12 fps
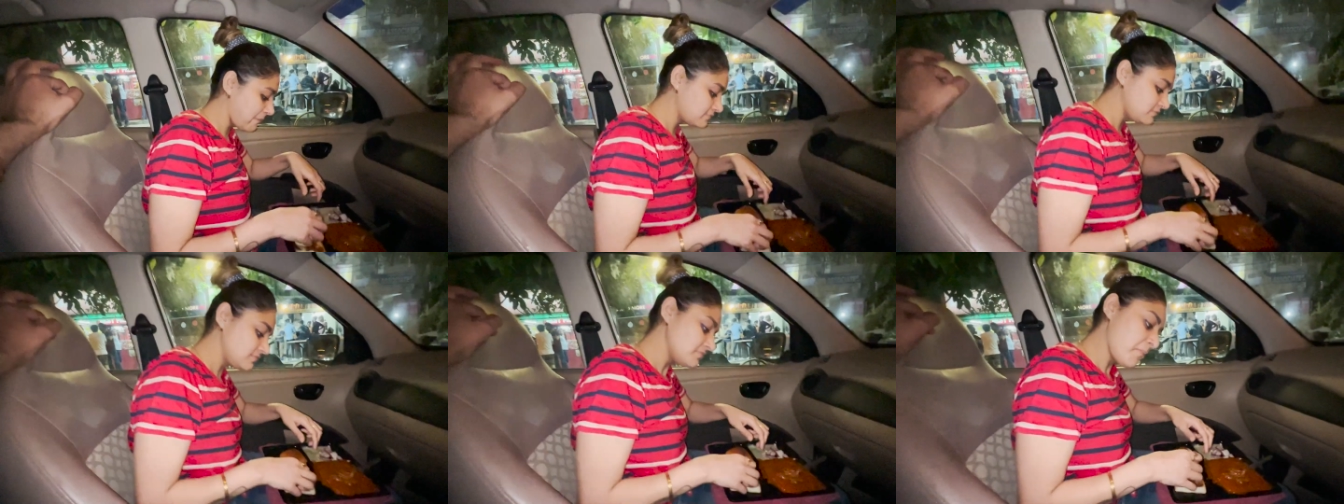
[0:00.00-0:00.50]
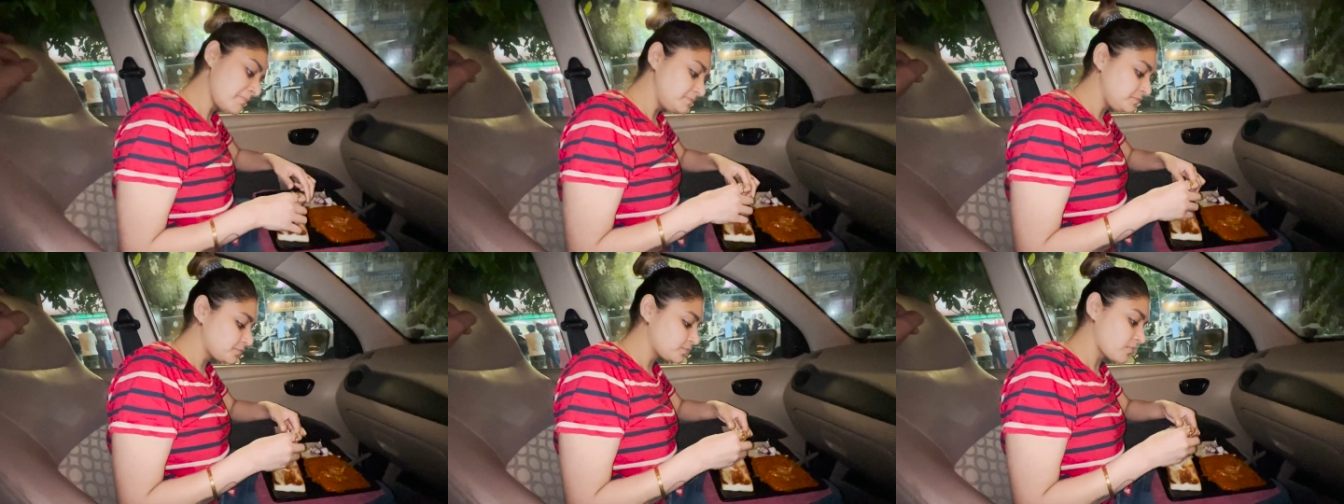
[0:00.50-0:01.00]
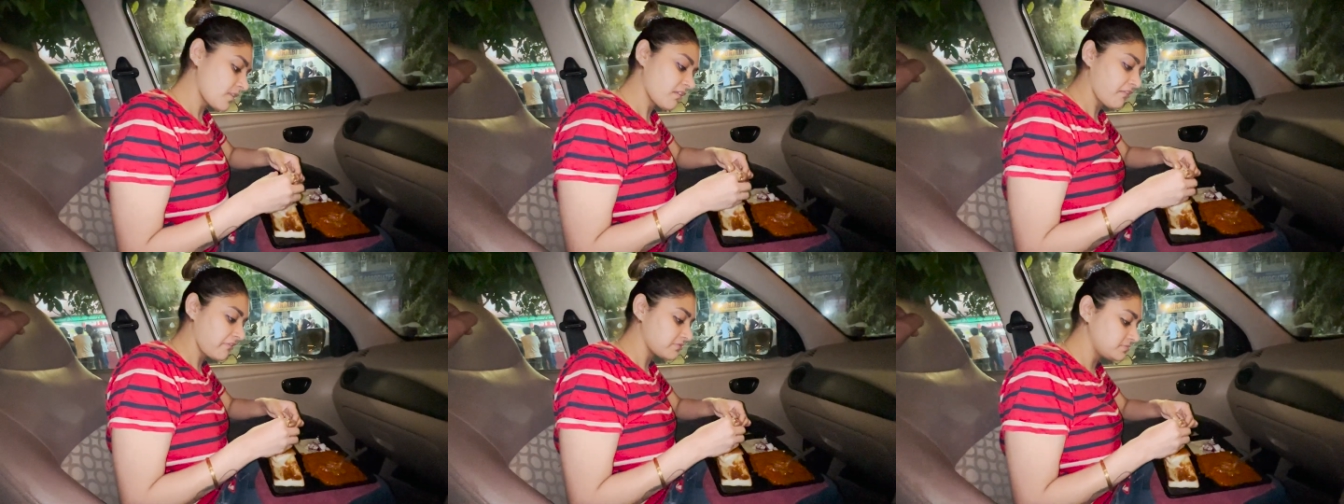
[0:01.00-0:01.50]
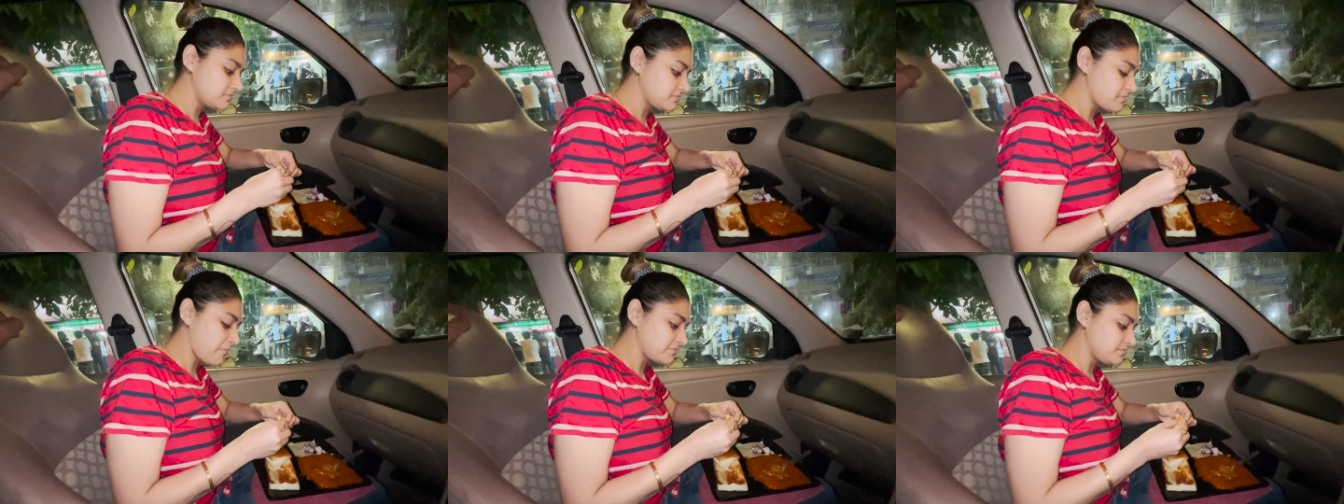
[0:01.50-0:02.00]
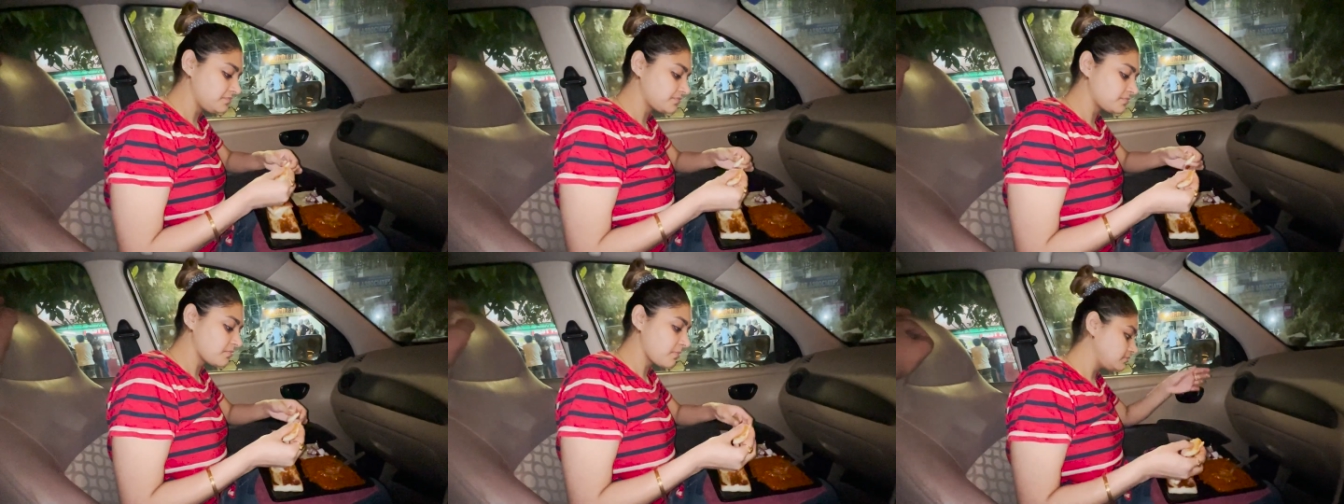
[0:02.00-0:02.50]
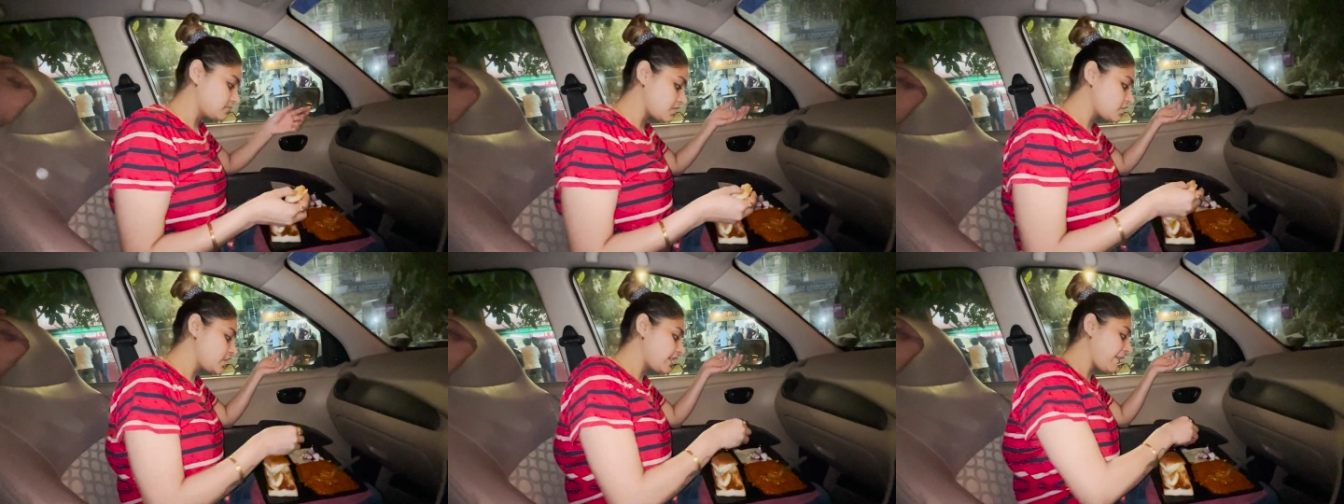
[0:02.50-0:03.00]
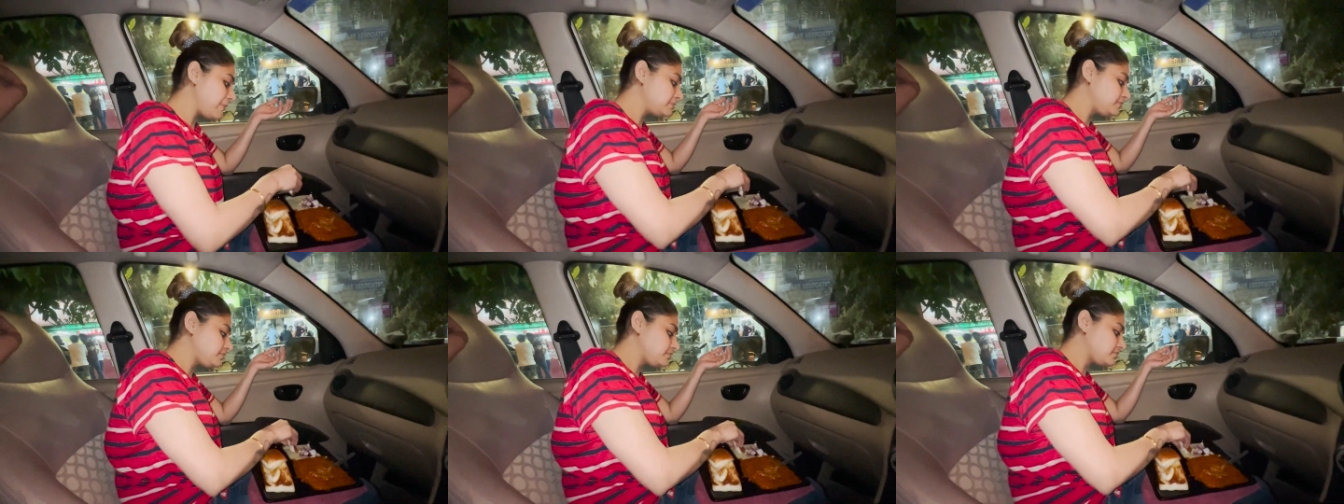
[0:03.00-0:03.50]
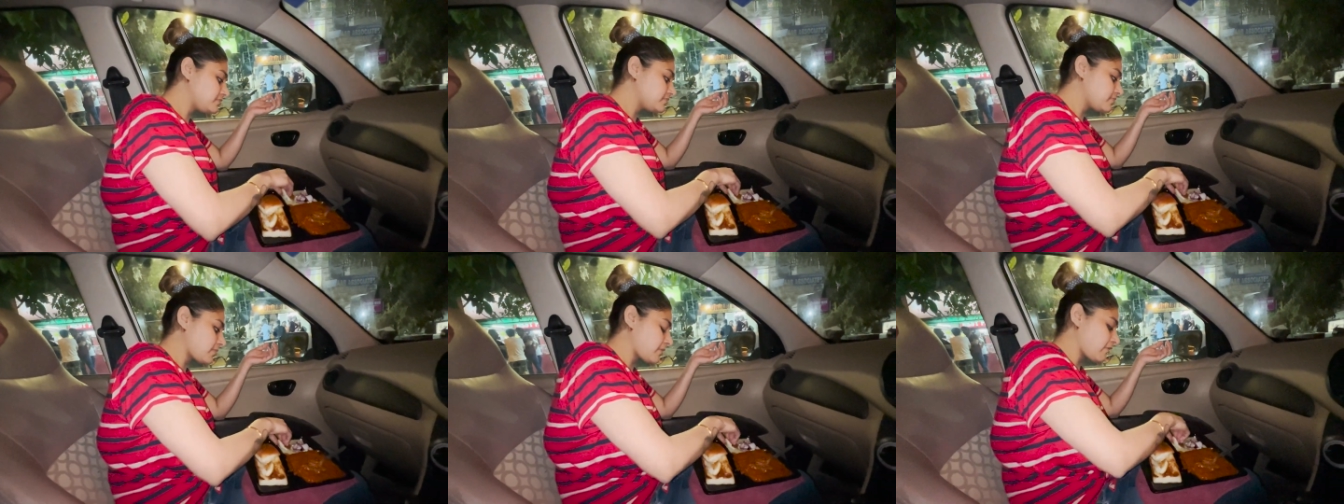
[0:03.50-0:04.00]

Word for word: हाँ जी ठीक है हम्म। क्या ठीक है अच्छी है अच्छी है शुक्र